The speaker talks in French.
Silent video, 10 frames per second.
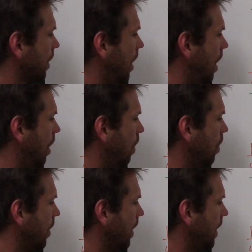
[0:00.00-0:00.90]
en
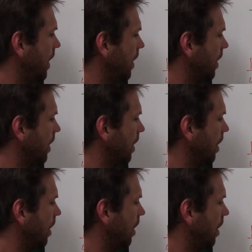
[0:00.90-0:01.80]
haut et
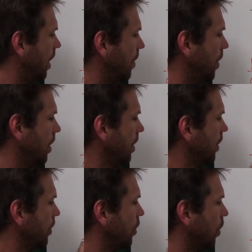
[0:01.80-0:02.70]
en bas,
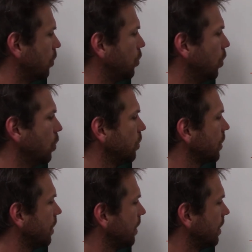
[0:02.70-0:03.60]
donc
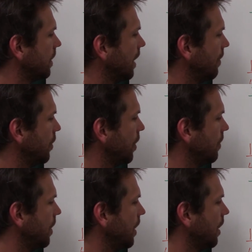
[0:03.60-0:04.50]
12, ça va
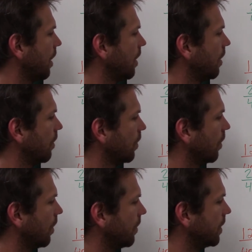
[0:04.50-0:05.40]
devenir,
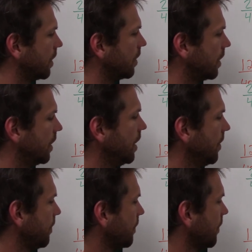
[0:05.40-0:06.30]
on va enlever ça ici,